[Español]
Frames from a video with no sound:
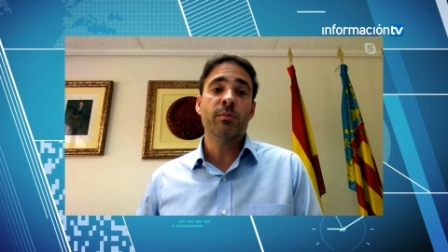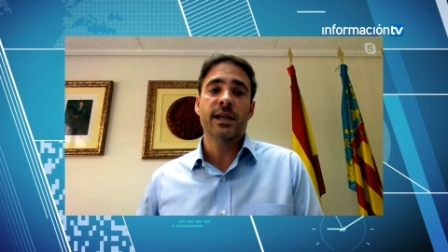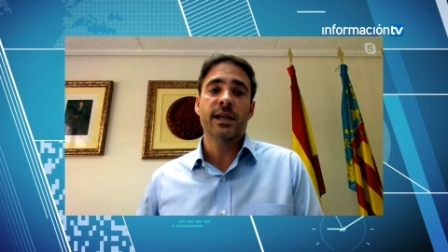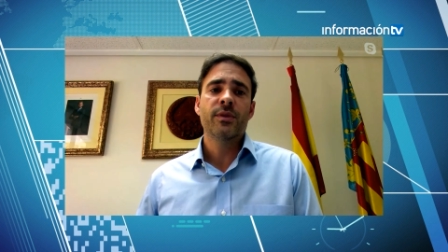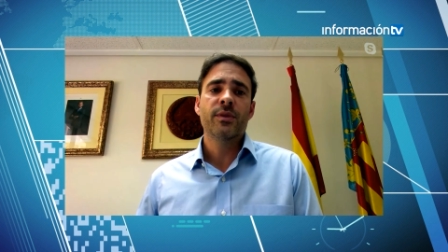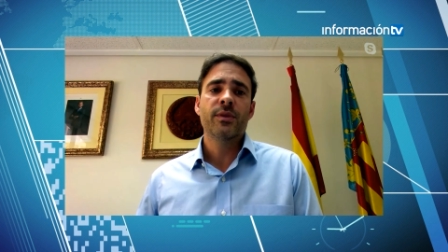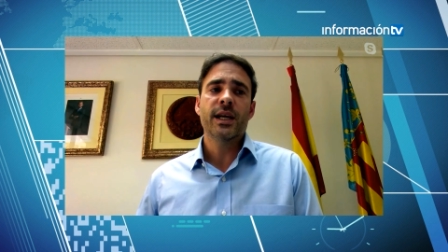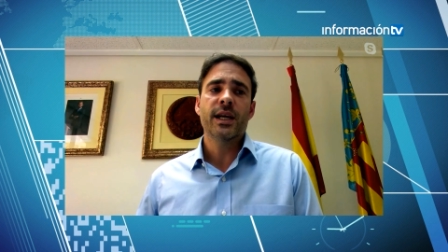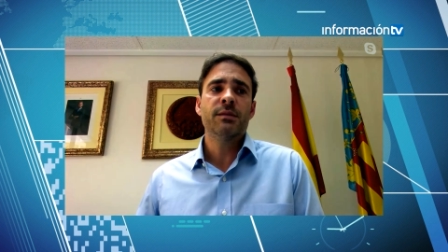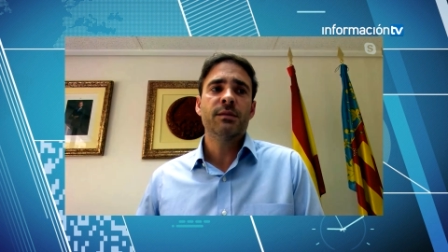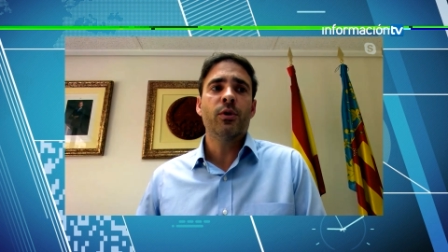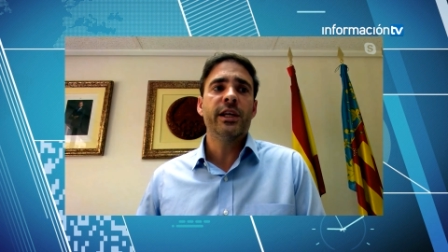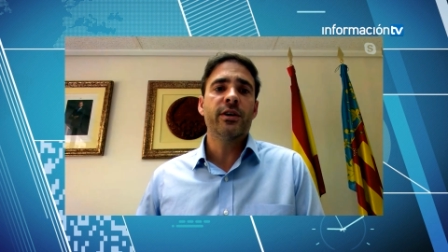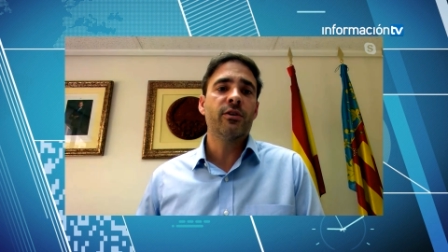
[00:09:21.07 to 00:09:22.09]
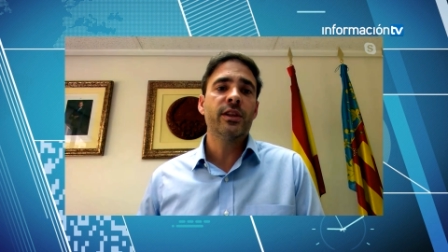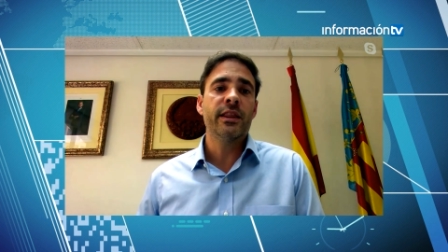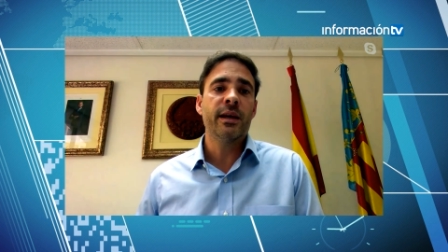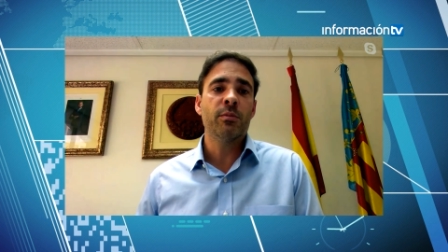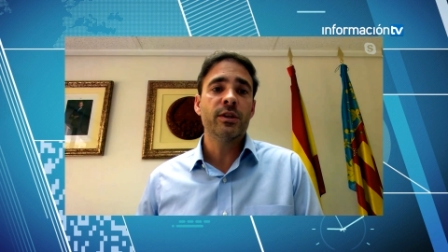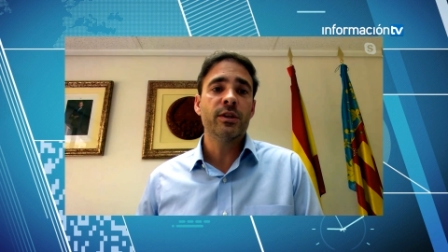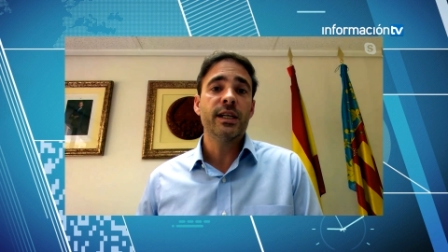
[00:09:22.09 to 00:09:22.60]
Es por ello que no
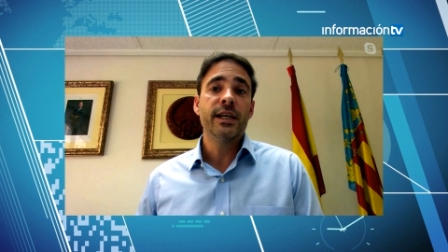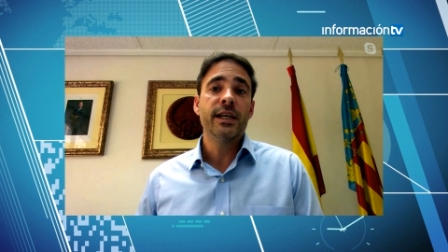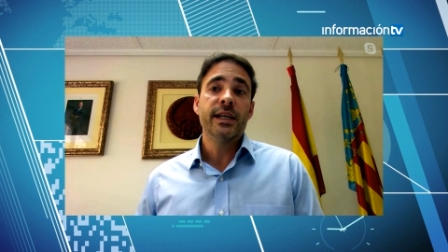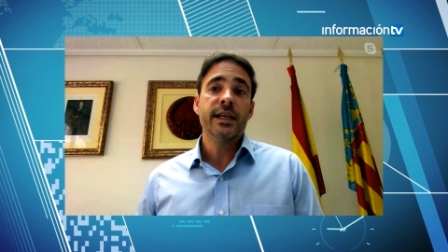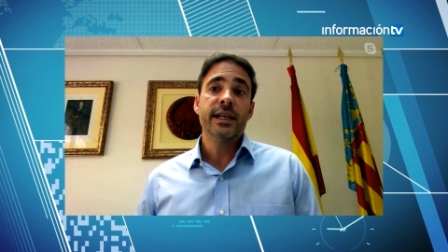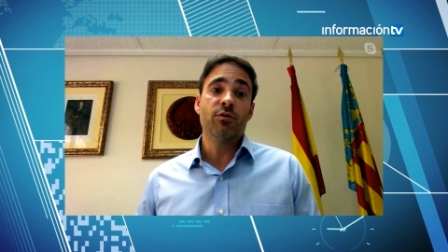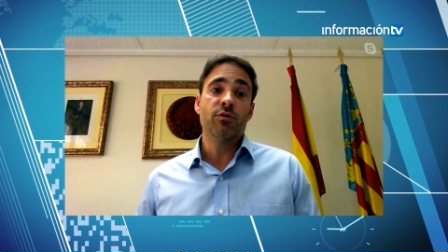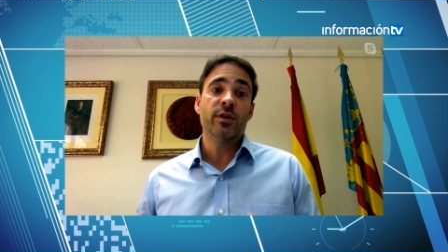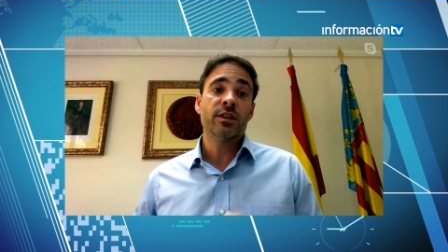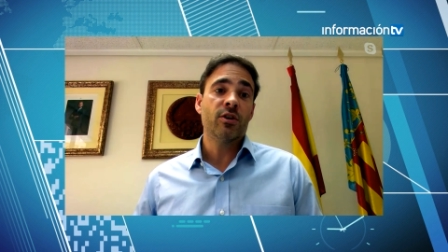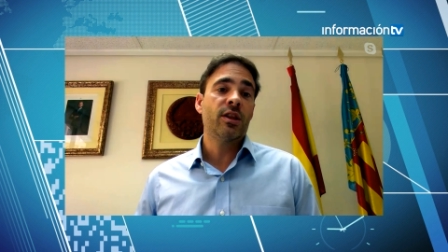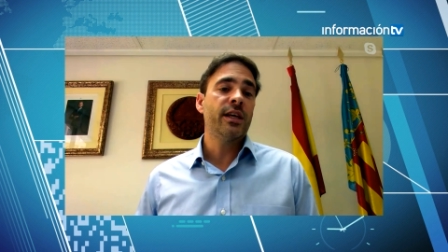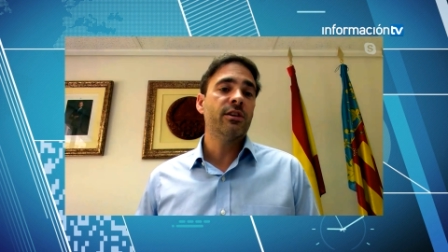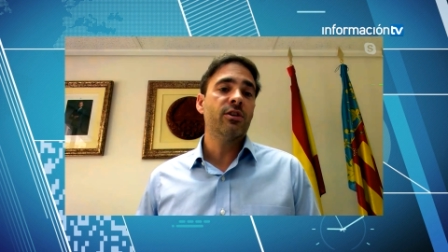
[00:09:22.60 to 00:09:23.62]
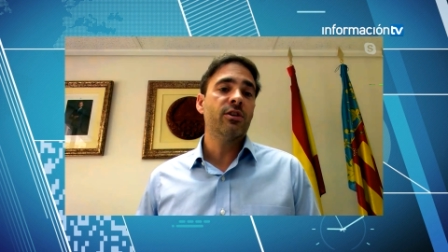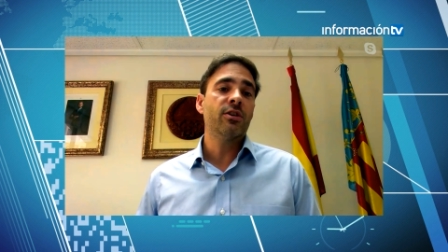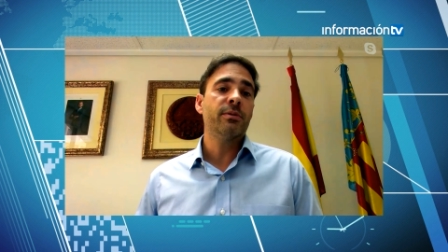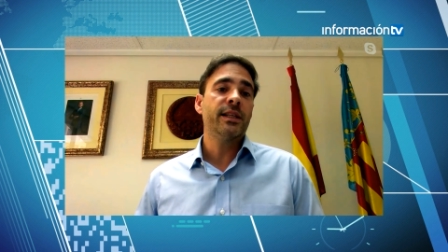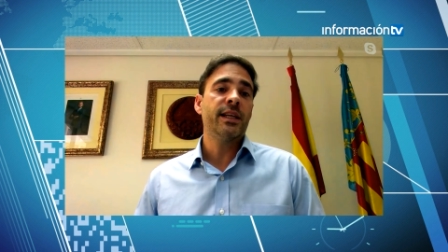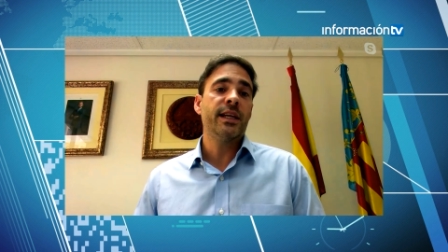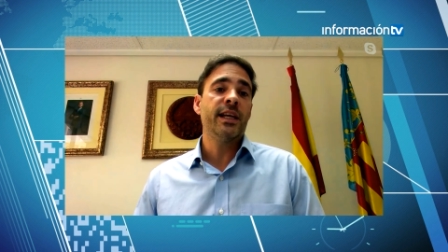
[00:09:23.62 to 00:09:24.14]
entendemos que nuestros
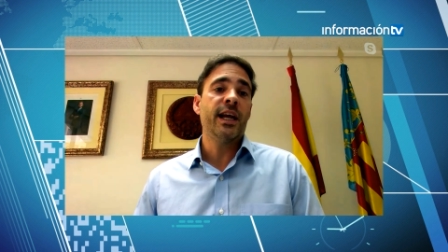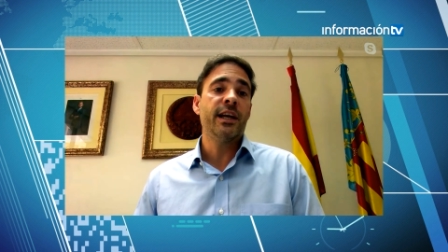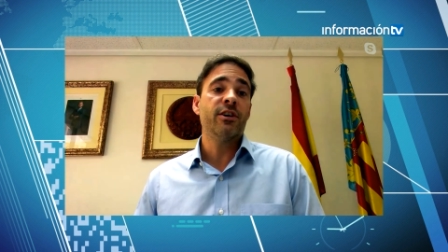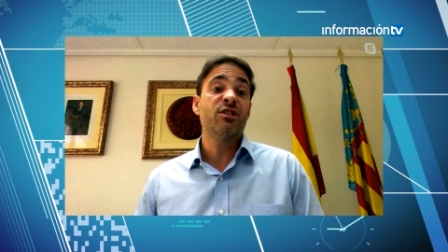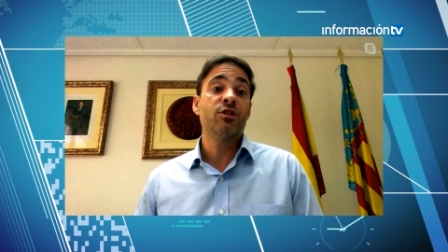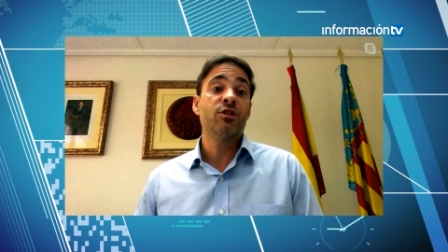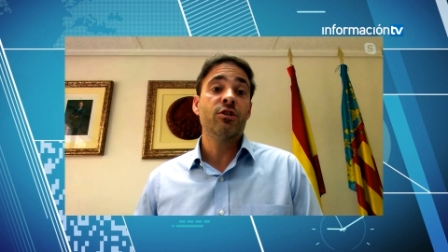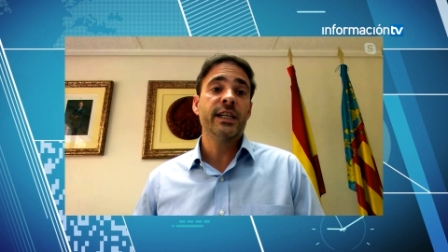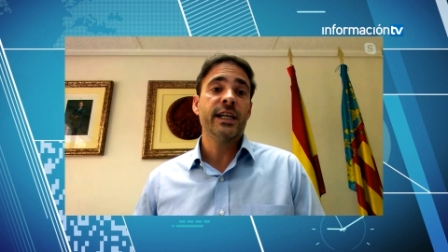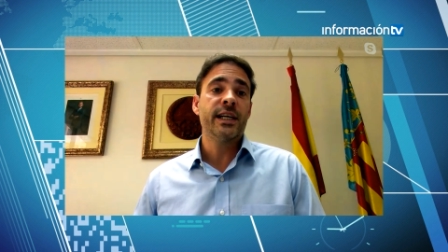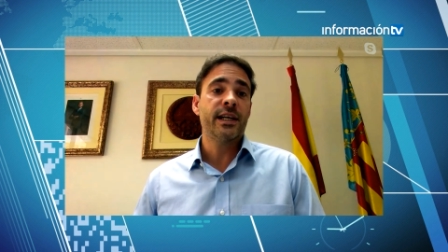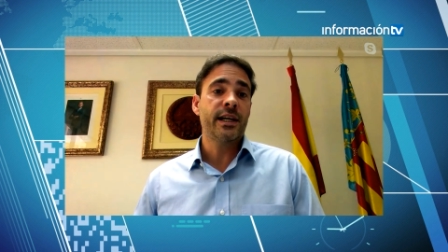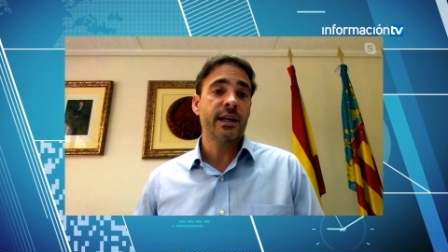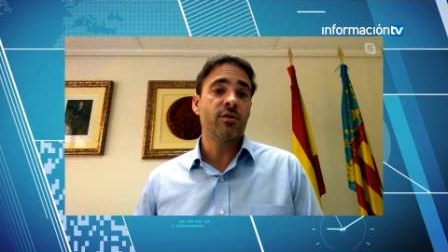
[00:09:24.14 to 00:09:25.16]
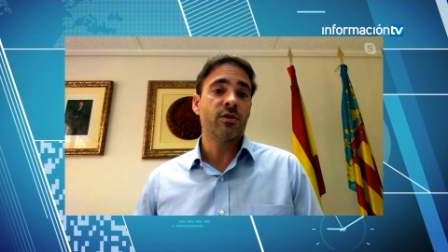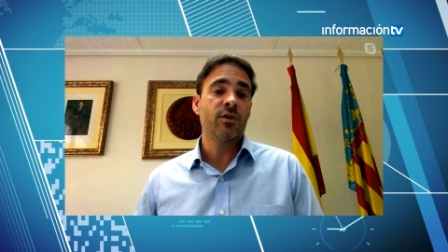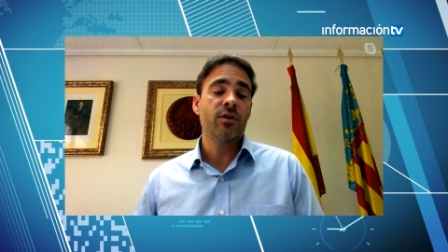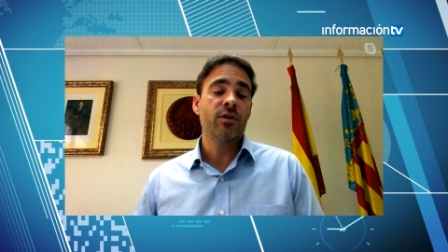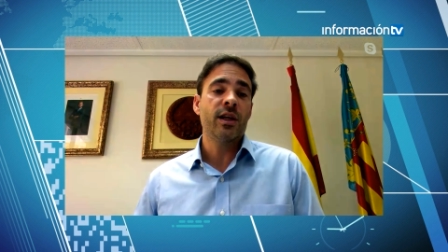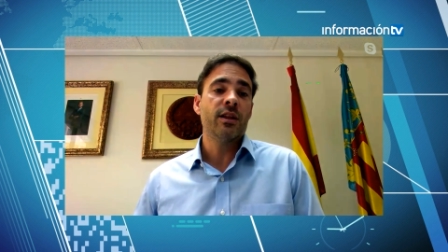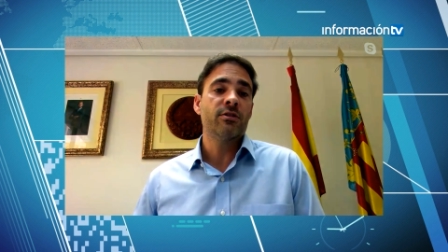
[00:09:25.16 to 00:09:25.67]
centros veterinarios no sean
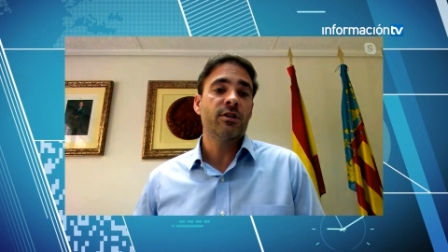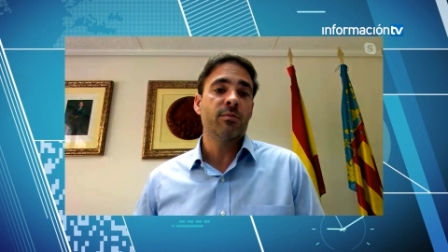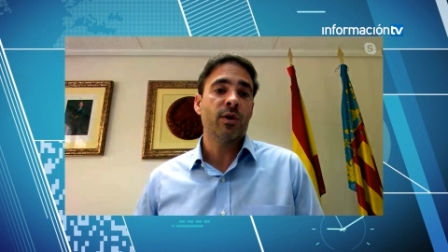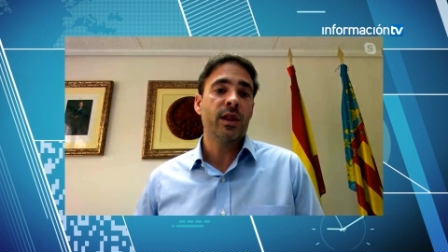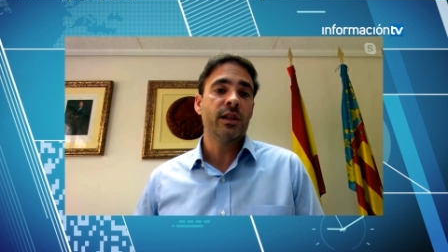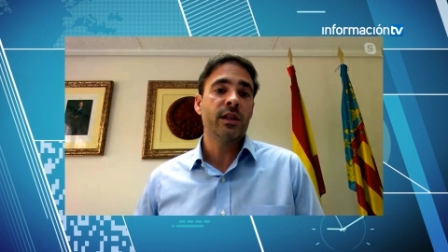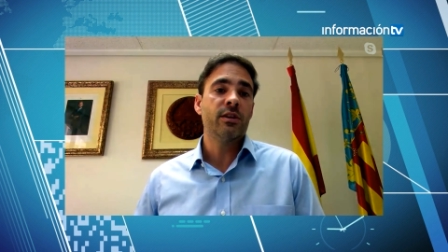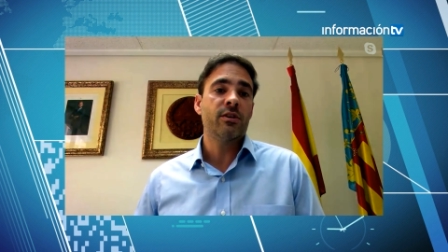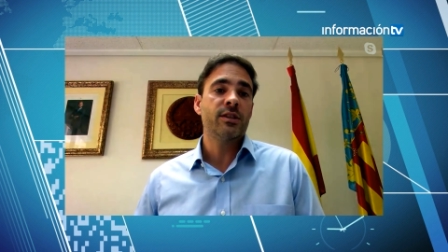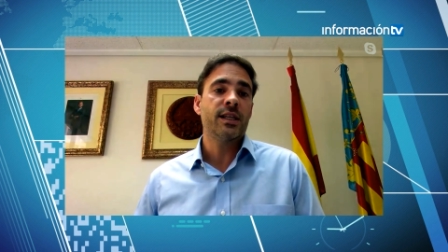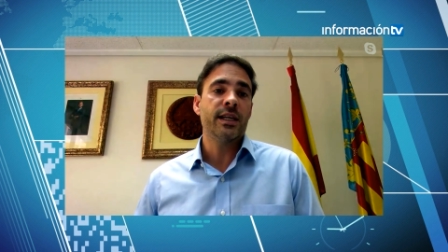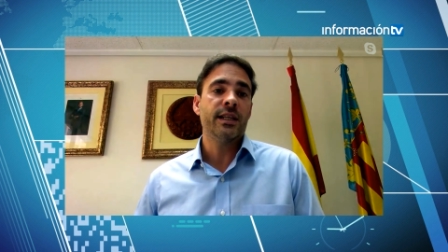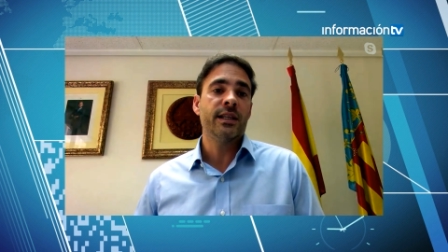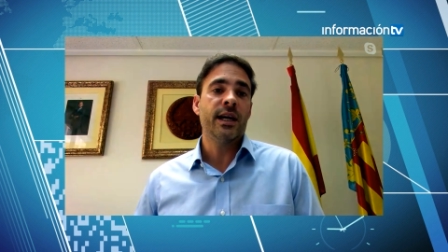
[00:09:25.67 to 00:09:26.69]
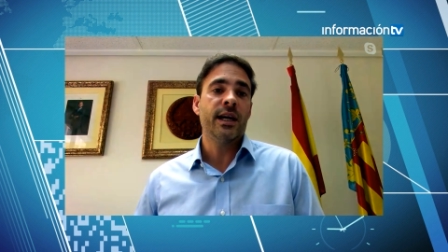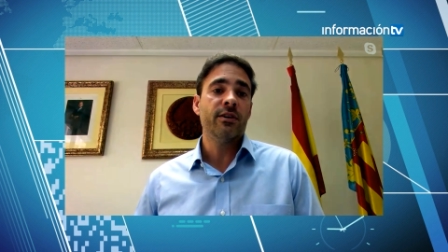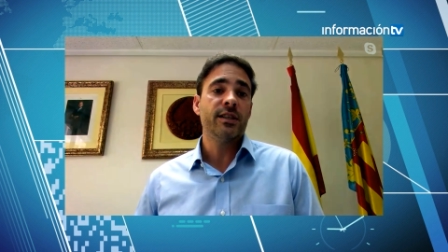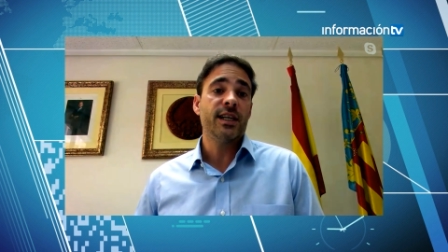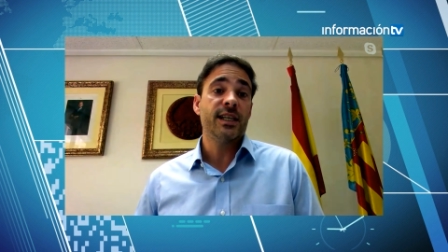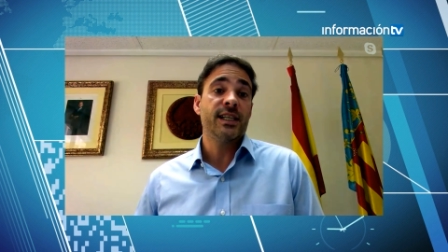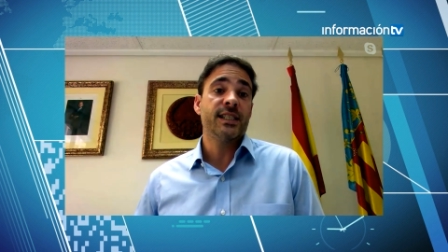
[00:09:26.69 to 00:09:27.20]
reconocidos como centros
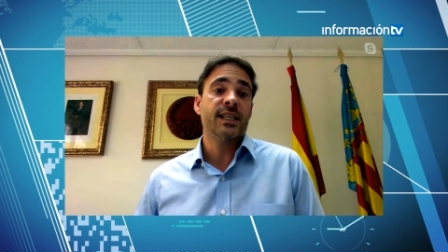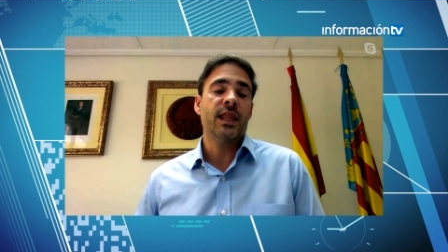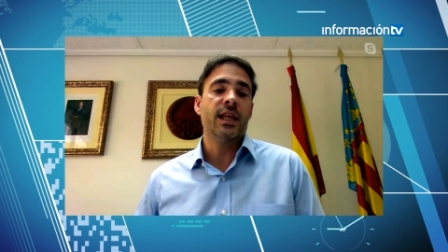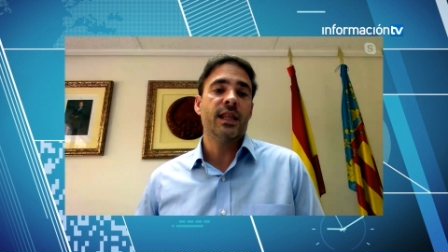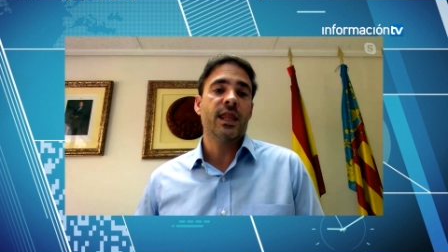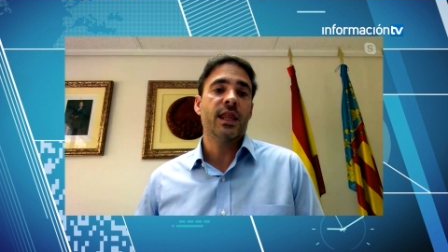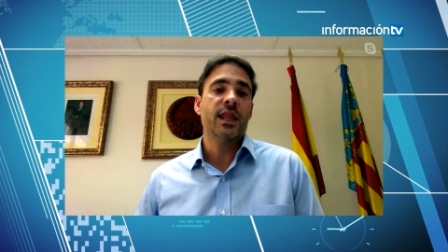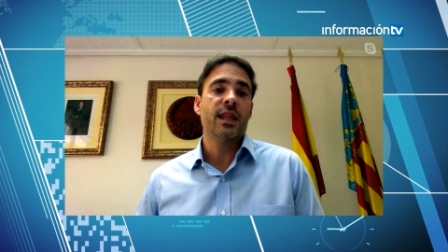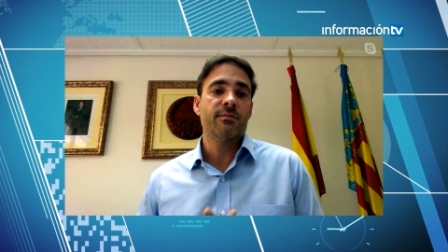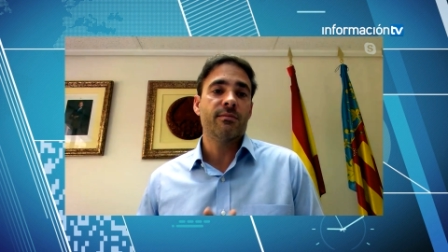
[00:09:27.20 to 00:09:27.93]
sanitarios, ya que se hacen